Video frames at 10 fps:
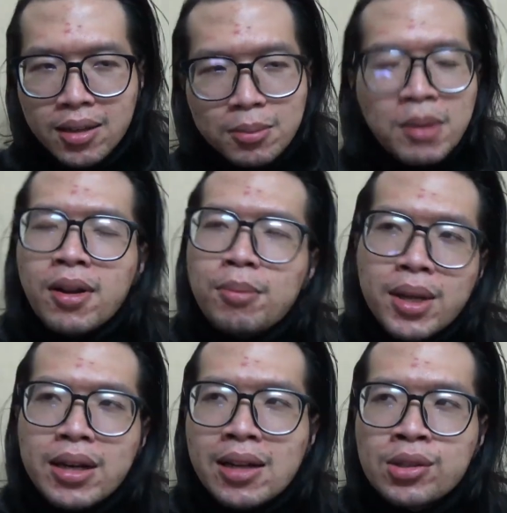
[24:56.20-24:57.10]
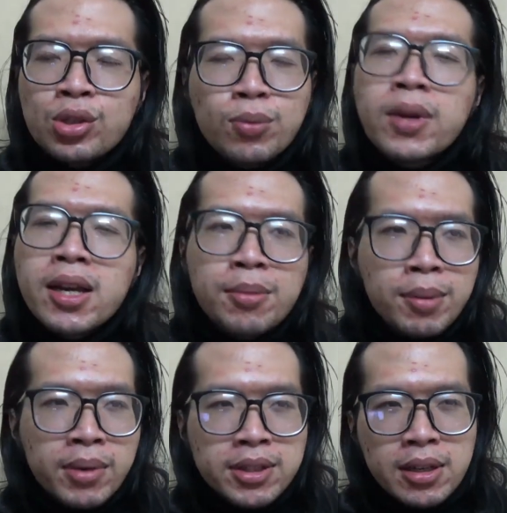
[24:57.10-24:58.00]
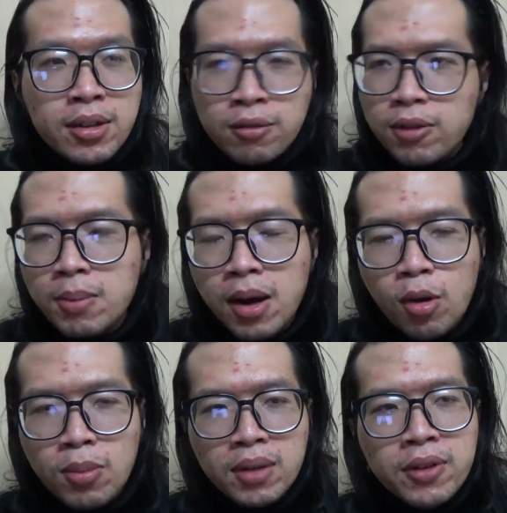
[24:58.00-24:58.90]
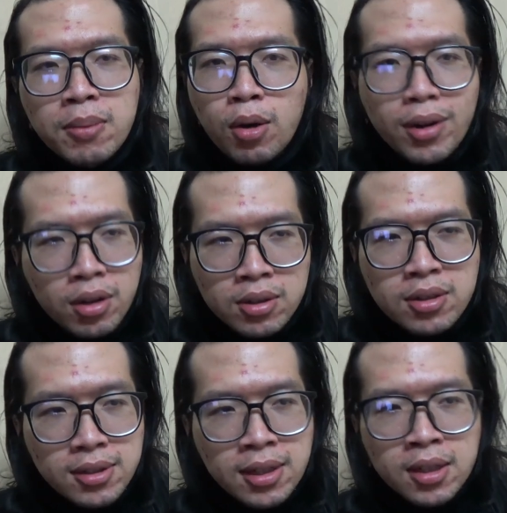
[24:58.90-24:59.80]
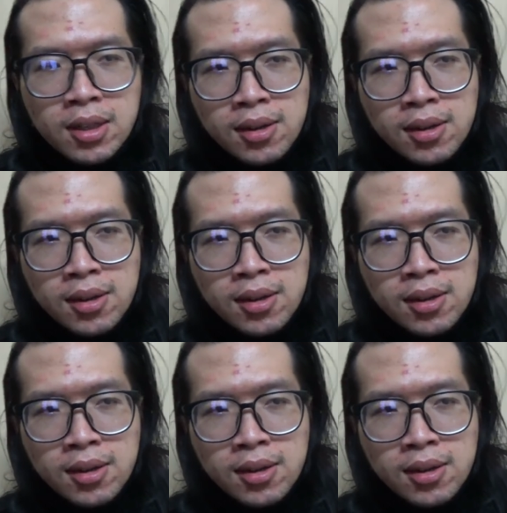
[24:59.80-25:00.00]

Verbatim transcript: bản thân mình đang sử dụng đây mình chỉ lên được firm hold một cái firm hold đấy thực sự là